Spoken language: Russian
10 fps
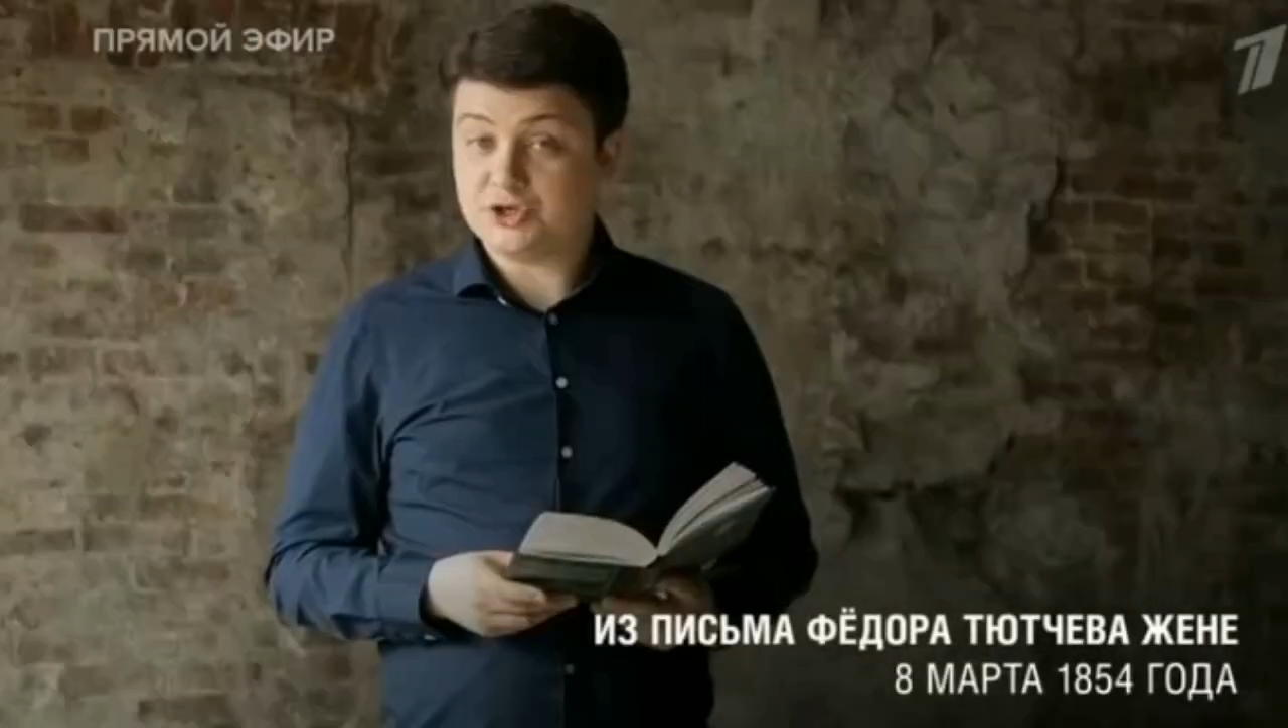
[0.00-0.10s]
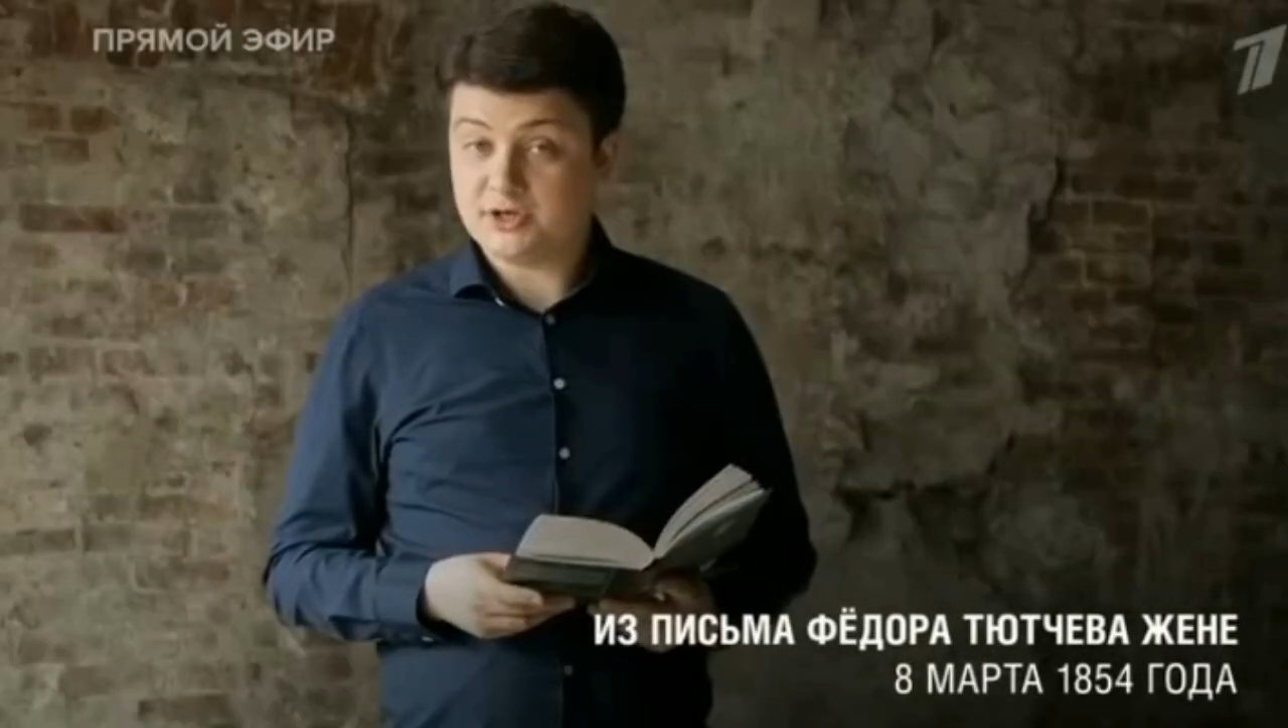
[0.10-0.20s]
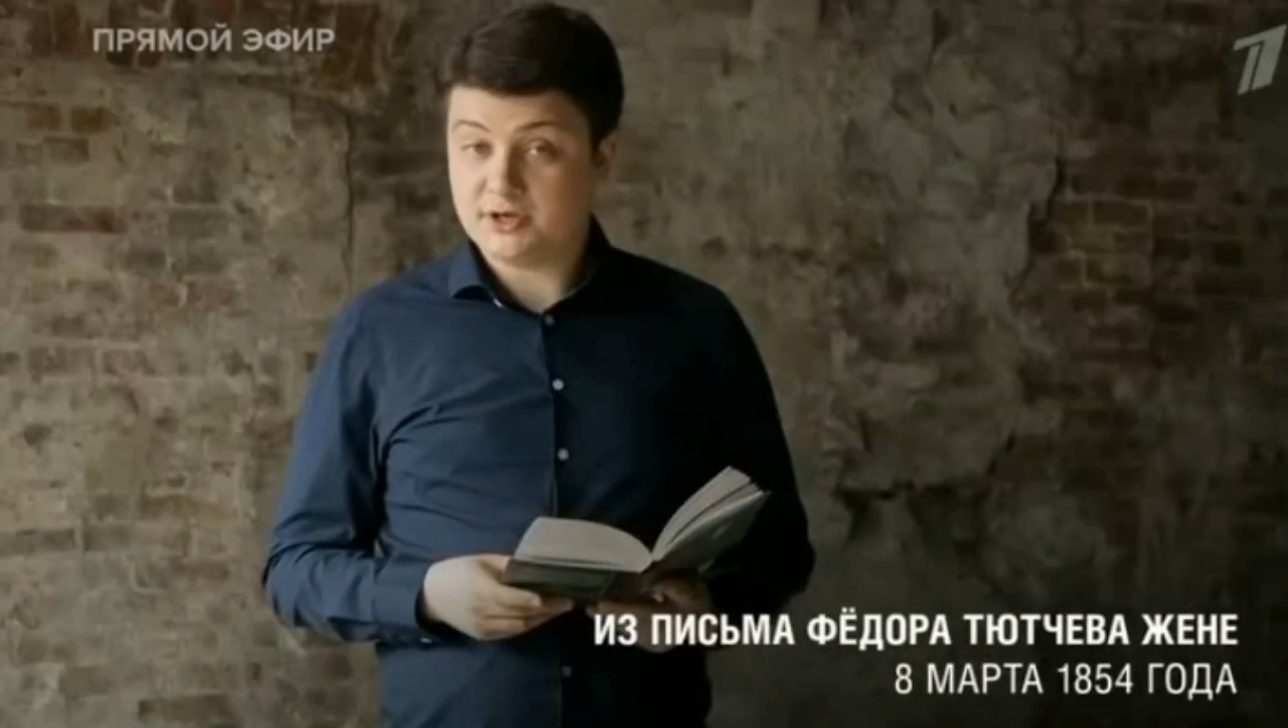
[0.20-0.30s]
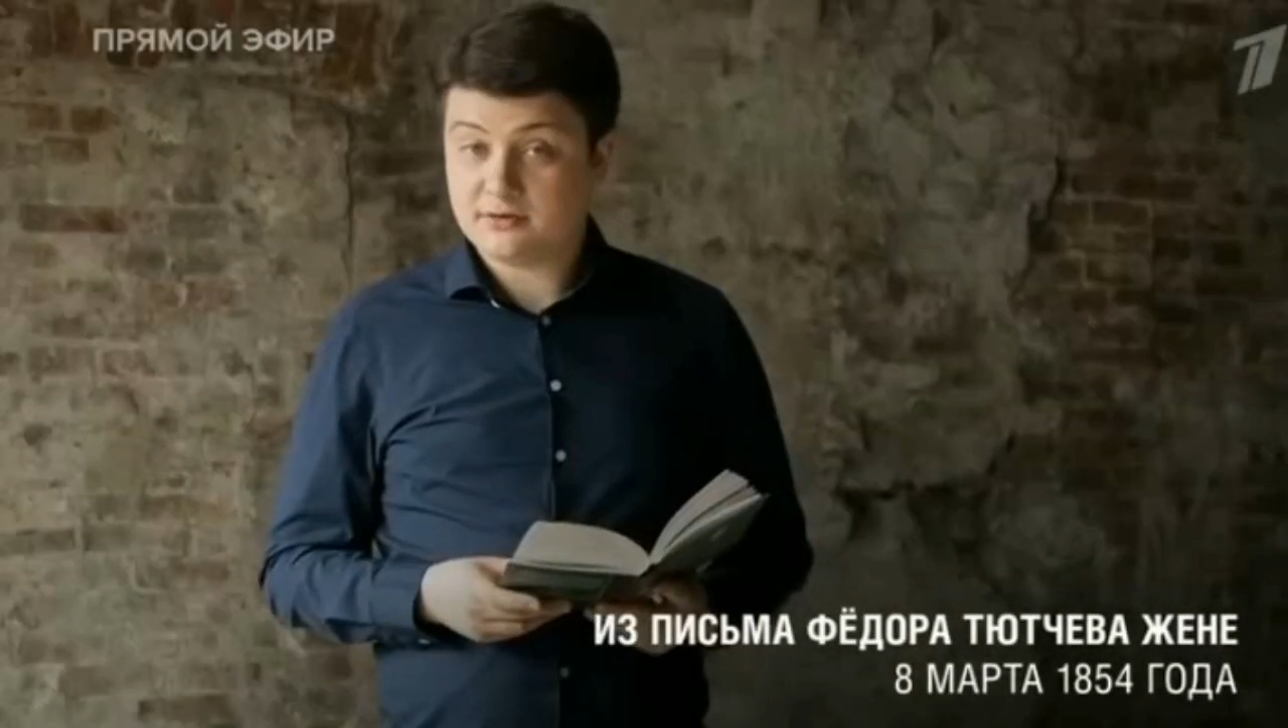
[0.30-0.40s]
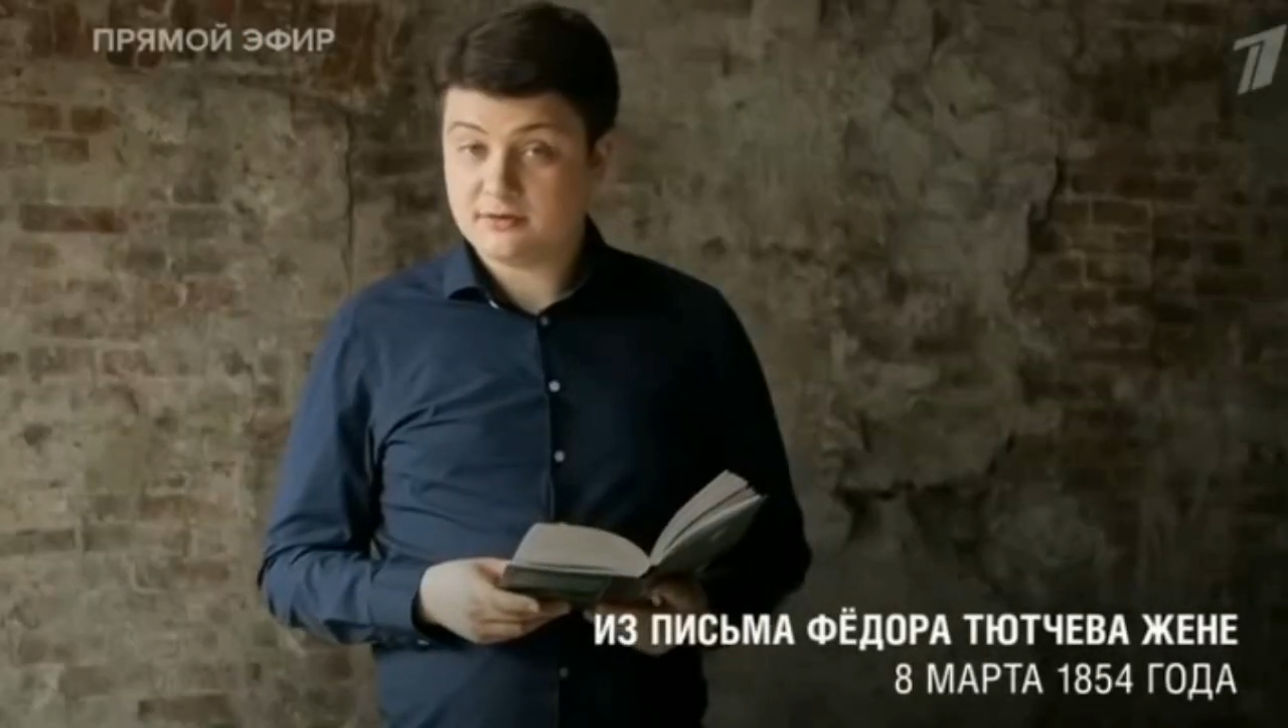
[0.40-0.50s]

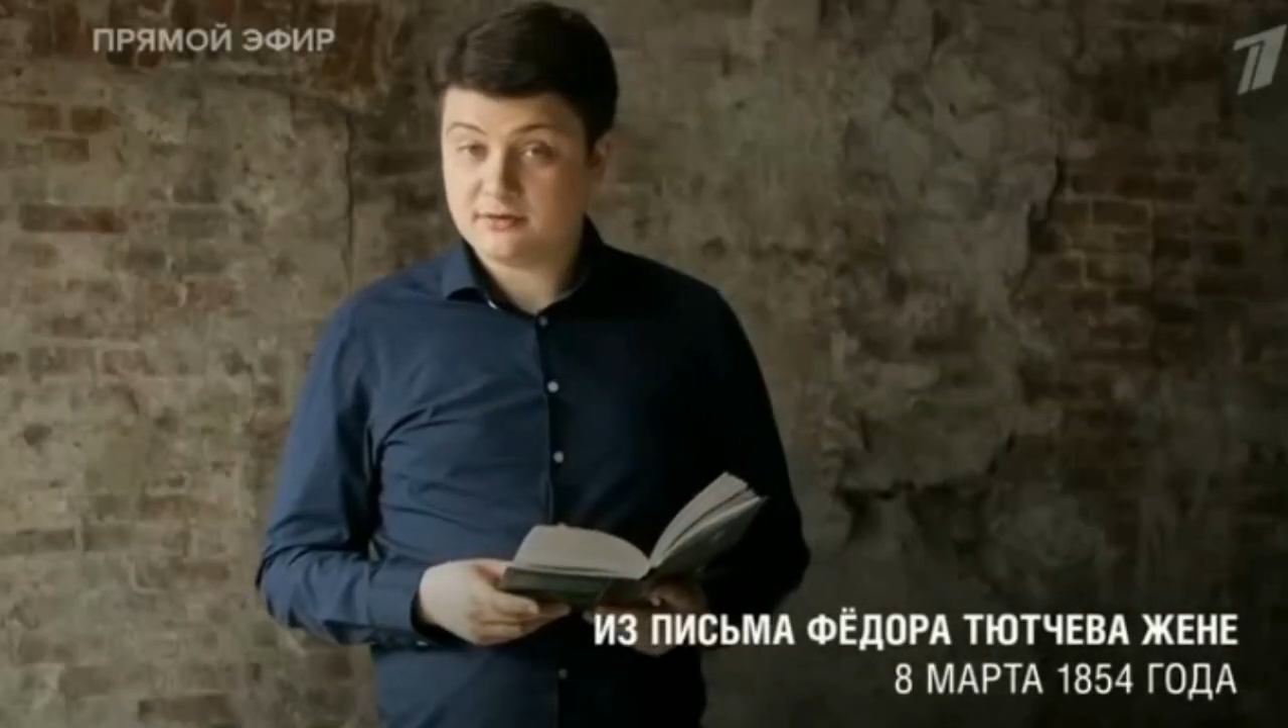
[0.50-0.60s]
жене